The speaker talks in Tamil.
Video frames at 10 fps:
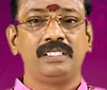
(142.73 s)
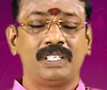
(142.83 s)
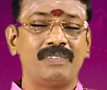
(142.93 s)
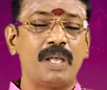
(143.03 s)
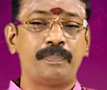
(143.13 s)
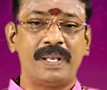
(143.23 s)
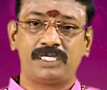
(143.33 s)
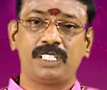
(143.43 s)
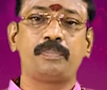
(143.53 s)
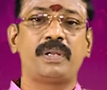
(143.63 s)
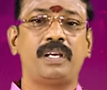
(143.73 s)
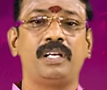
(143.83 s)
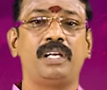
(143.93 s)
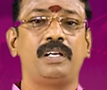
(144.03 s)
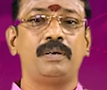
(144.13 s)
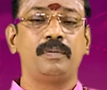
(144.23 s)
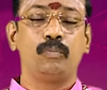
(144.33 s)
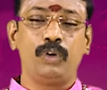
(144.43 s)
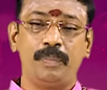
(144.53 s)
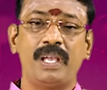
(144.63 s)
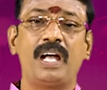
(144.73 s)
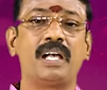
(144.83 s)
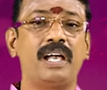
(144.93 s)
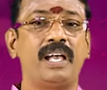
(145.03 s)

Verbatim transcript: செவ்வாய் பயிற்சிக்கு பிறகு முழுமையாக